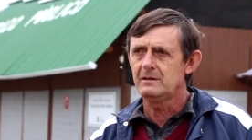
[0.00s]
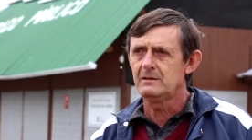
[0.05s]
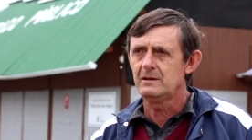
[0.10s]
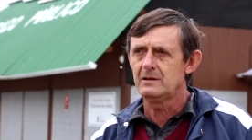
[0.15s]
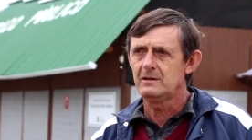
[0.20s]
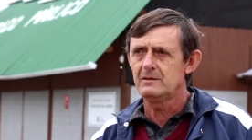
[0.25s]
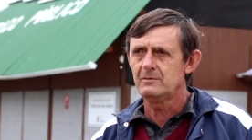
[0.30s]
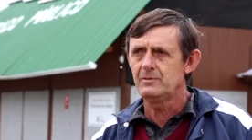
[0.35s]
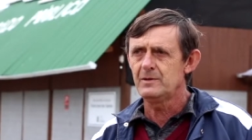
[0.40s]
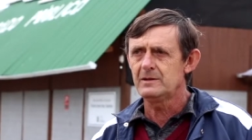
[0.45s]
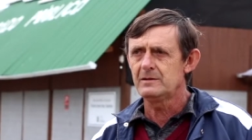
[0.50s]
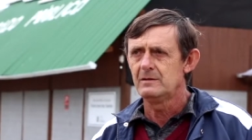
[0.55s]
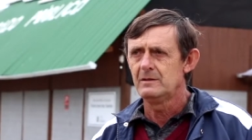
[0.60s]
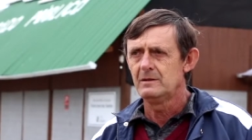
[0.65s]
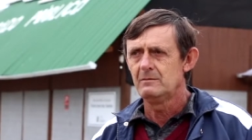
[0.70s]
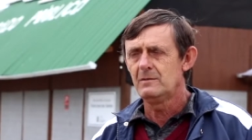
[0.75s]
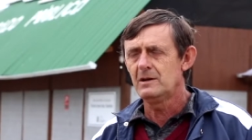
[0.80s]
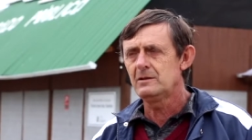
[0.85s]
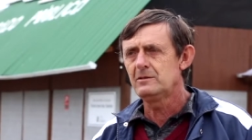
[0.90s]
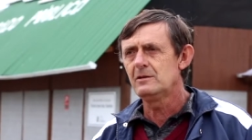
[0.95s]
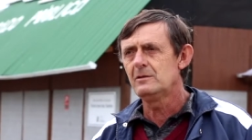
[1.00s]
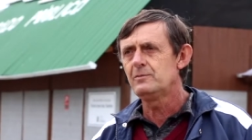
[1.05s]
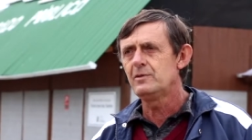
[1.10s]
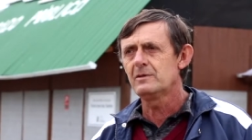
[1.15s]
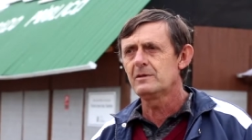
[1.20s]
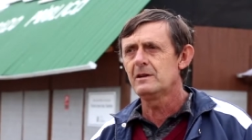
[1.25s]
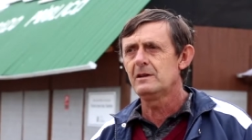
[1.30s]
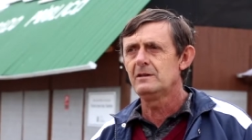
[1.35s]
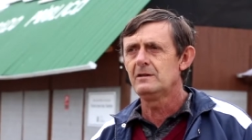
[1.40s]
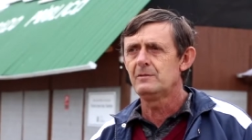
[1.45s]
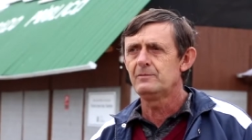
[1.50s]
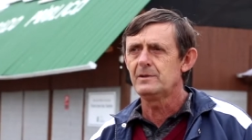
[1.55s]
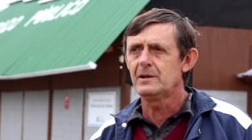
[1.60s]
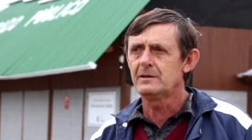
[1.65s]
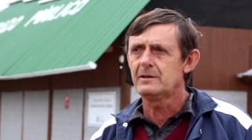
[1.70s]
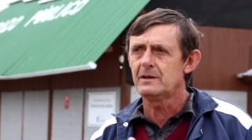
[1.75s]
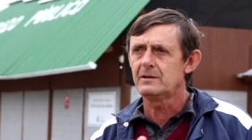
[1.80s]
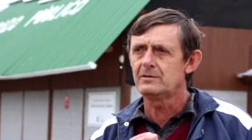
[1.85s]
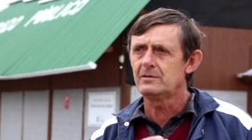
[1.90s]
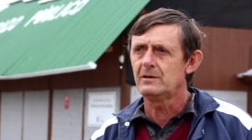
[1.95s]
Daí a gente pensa, mas então por que não
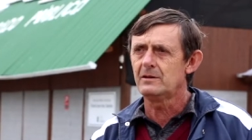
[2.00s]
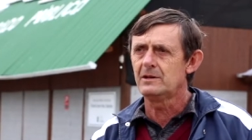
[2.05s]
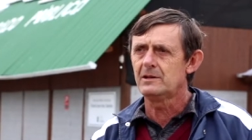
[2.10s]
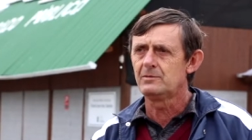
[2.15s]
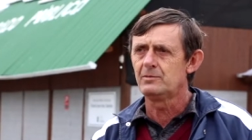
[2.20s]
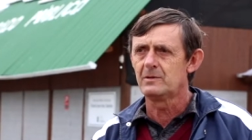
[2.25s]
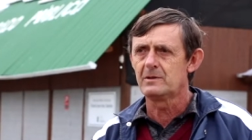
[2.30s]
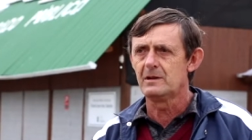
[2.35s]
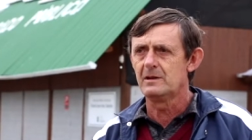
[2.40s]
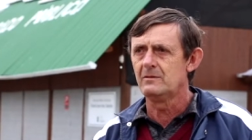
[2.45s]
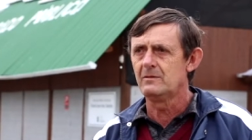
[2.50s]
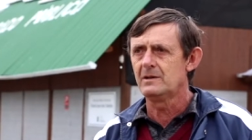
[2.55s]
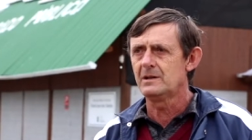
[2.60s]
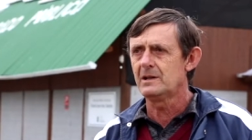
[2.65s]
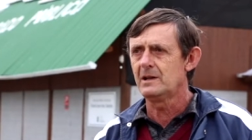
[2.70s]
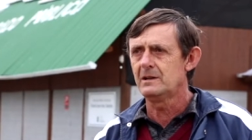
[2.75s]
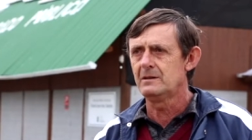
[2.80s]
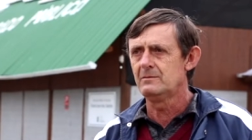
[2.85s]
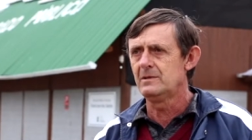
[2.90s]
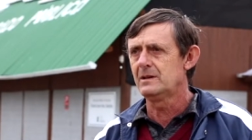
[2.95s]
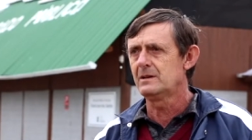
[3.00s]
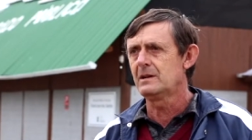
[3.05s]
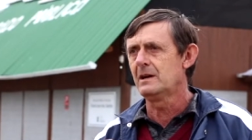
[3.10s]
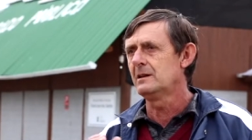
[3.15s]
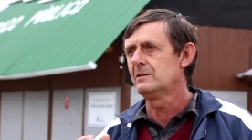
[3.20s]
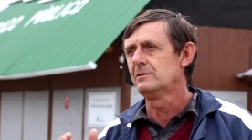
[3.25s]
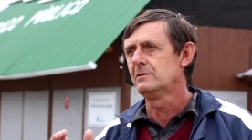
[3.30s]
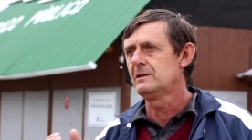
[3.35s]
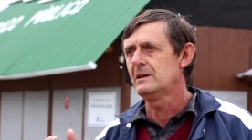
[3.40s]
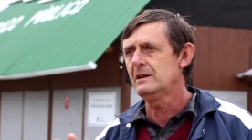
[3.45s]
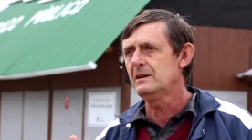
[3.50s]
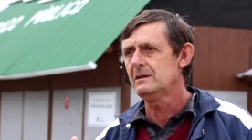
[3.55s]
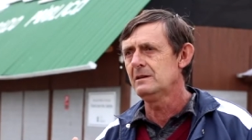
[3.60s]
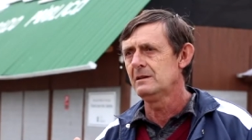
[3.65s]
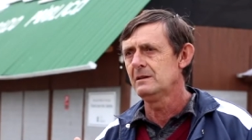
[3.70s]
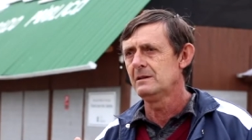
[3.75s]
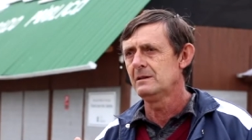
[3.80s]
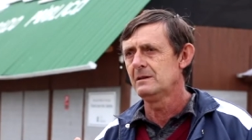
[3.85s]
plantar só isso? Porque, na verdade, o mercado tem.